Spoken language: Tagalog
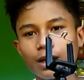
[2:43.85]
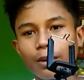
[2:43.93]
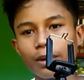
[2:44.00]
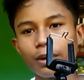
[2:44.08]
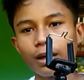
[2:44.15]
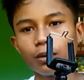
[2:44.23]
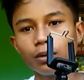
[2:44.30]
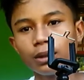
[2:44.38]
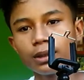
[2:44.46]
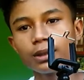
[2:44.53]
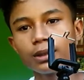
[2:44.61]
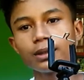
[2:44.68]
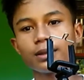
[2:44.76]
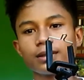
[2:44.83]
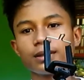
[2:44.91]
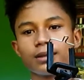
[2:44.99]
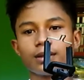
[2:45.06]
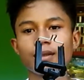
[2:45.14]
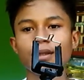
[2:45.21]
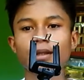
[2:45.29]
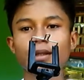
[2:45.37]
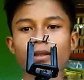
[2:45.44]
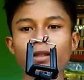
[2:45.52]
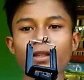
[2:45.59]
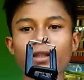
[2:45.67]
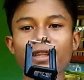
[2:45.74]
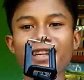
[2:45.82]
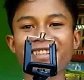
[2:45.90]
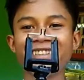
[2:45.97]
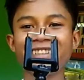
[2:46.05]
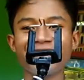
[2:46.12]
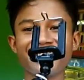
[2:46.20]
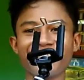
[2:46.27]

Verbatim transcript: camera holder yan ganyan